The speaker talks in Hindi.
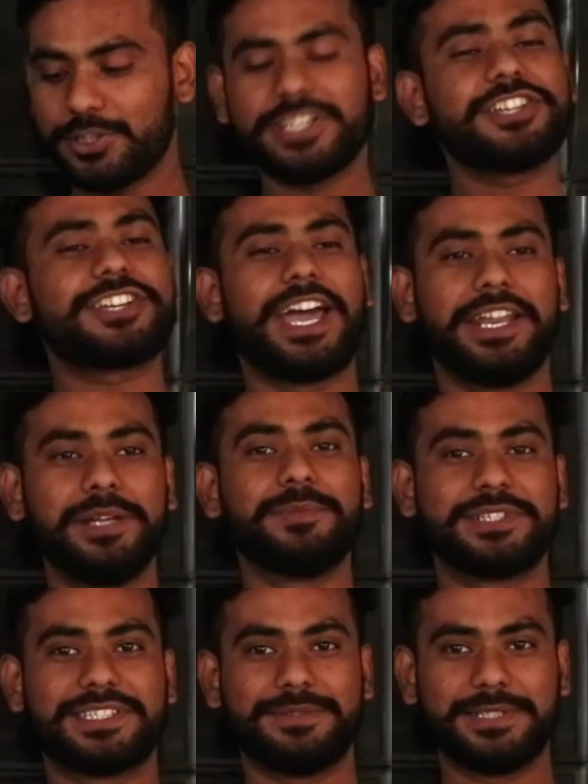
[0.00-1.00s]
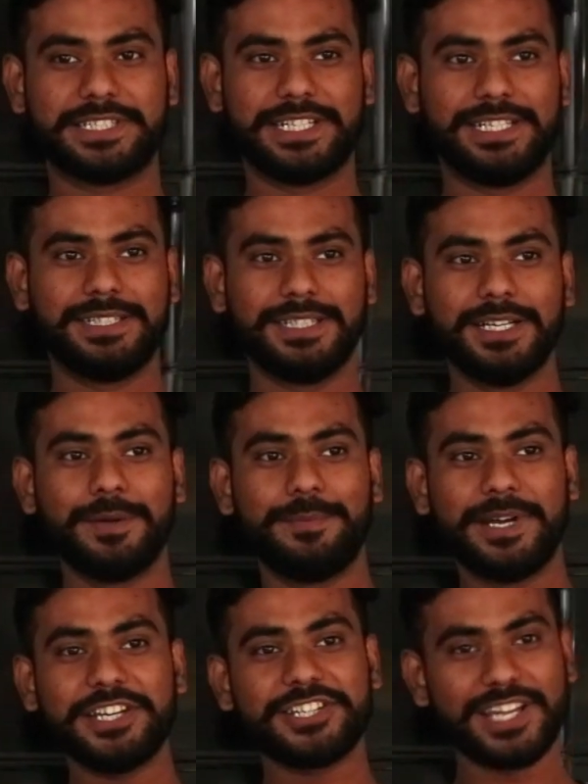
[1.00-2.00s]
तो इसे शायरी मत समझना
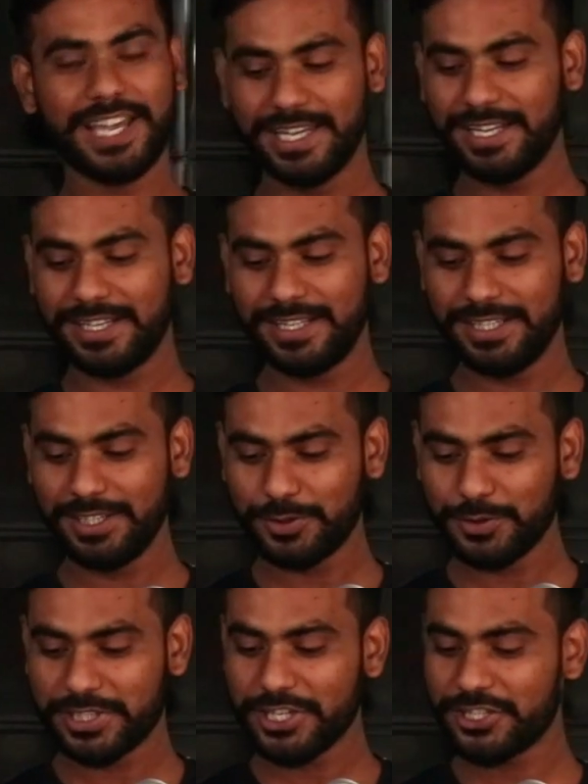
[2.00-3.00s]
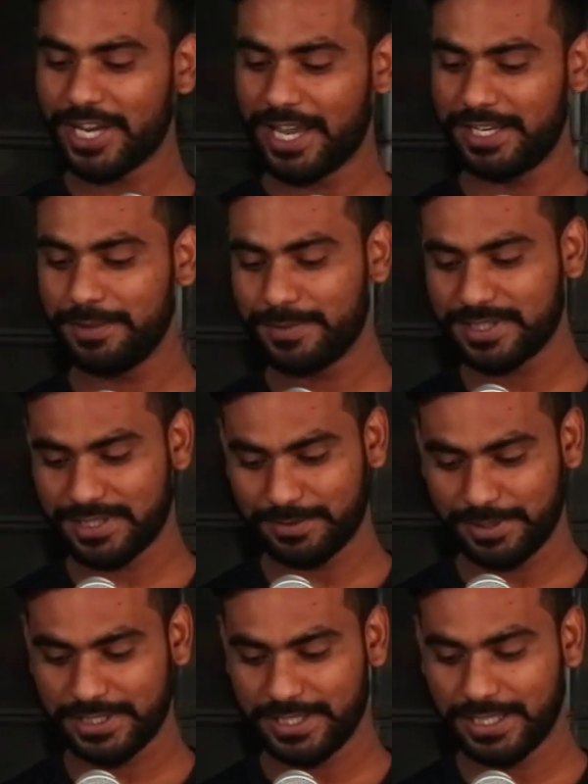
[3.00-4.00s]
मैं शायर नहीं तो इसे शायरी मत
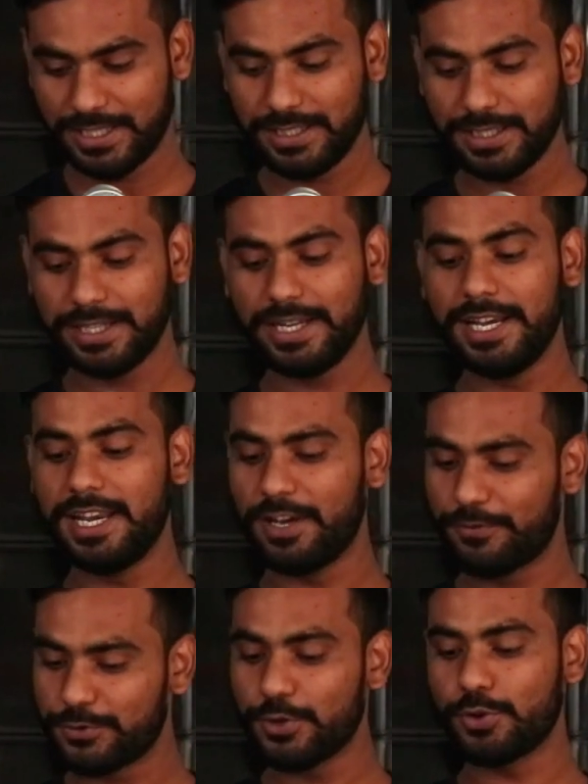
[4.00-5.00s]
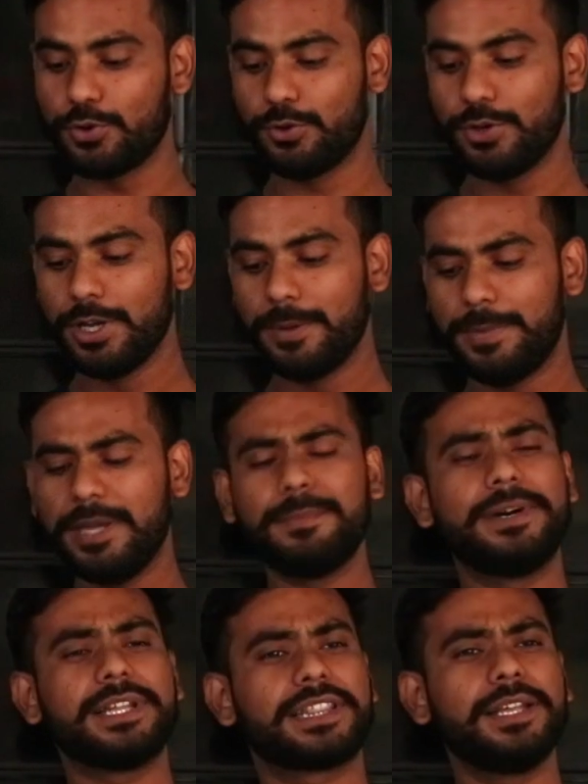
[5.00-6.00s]
समझना इन लफ्ज़ों को
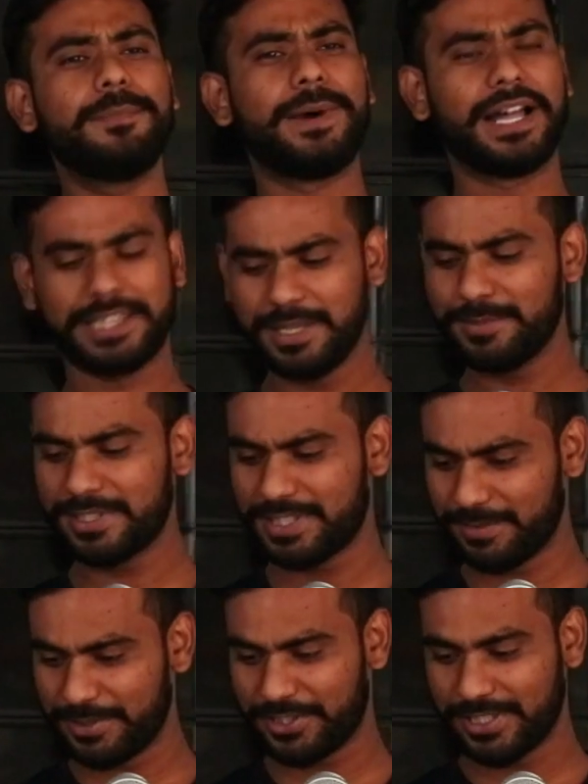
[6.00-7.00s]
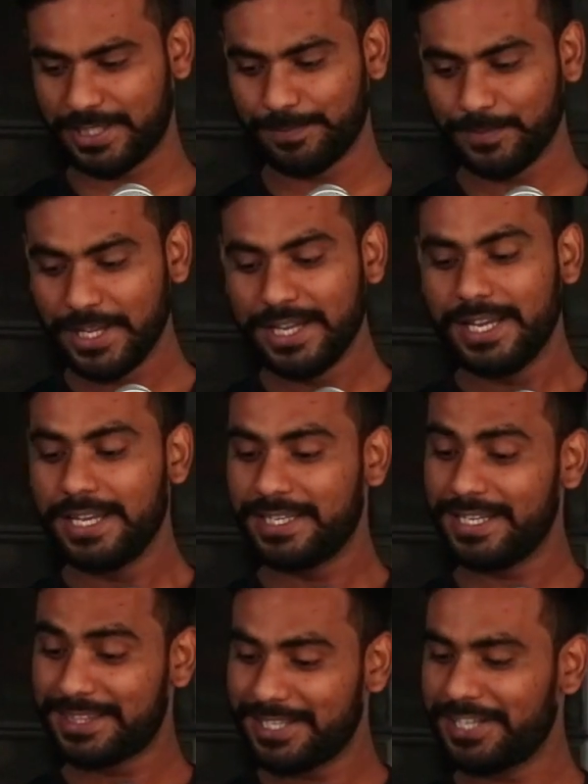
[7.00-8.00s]
बेमतलब बातें मत समझना
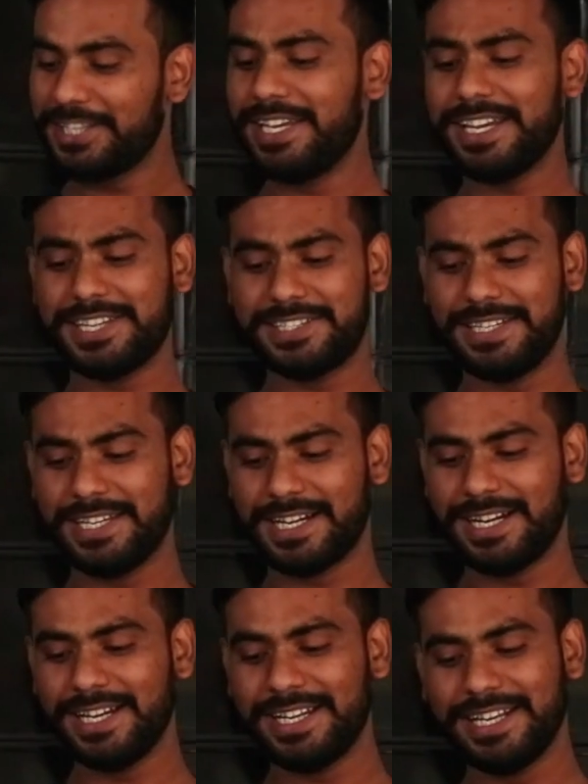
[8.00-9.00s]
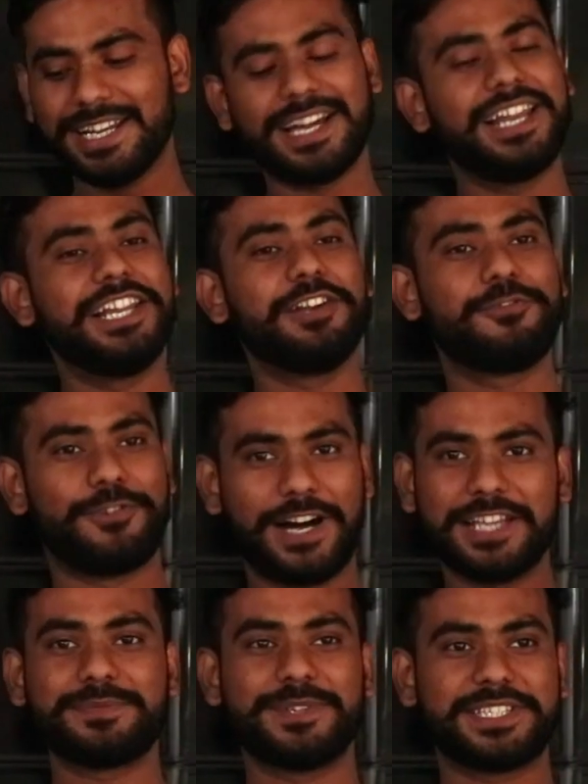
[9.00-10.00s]
ये दर्द है किसी का इन्हें खाली
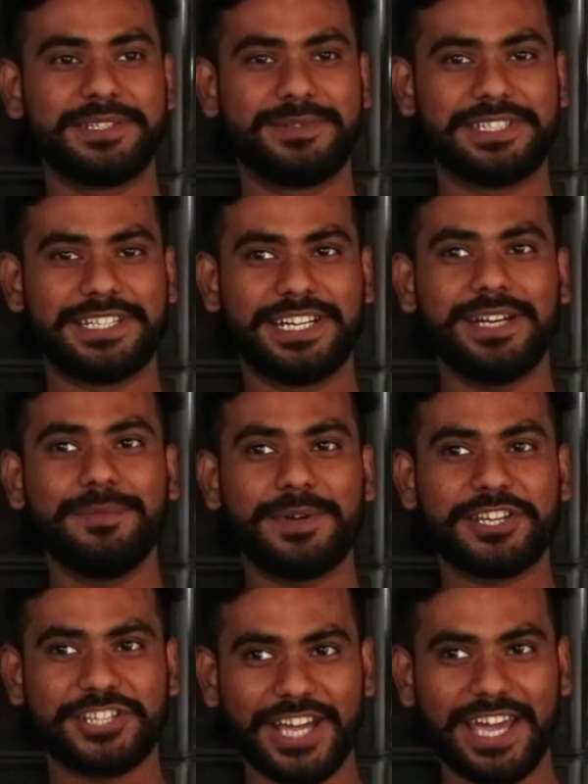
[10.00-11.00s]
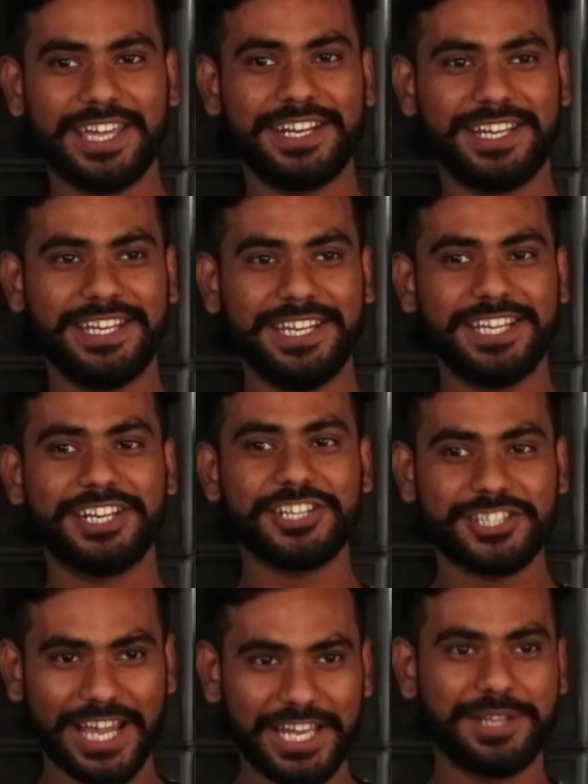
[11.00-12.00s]
अल्फाज मत समझना मैं शायर नहीं इन्हें
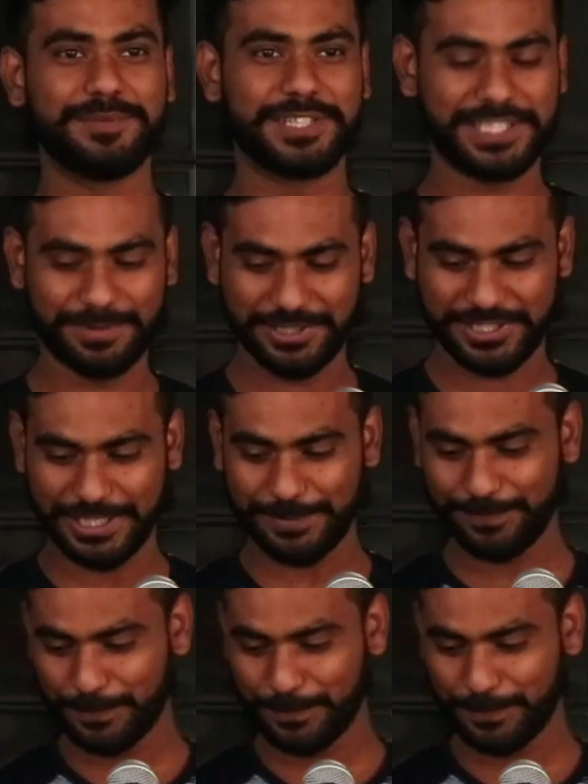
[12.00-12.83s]
शायरी मत समझना